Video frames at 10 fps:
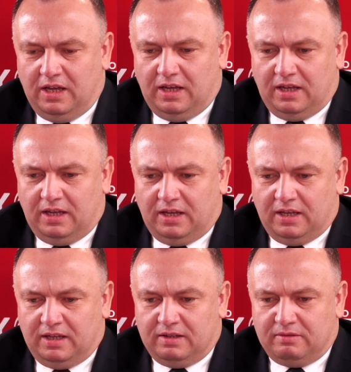E,
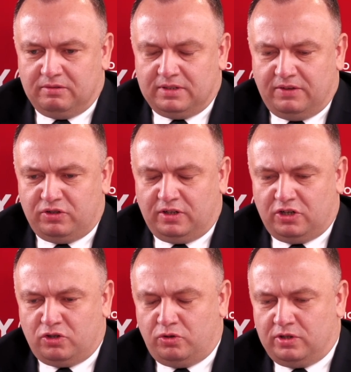e zawsze
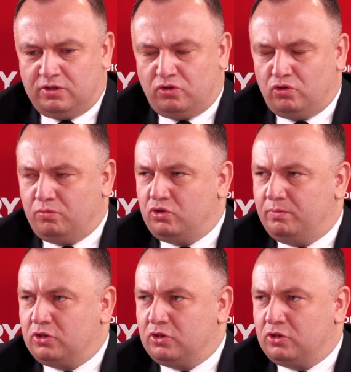każdy członek zarządu musi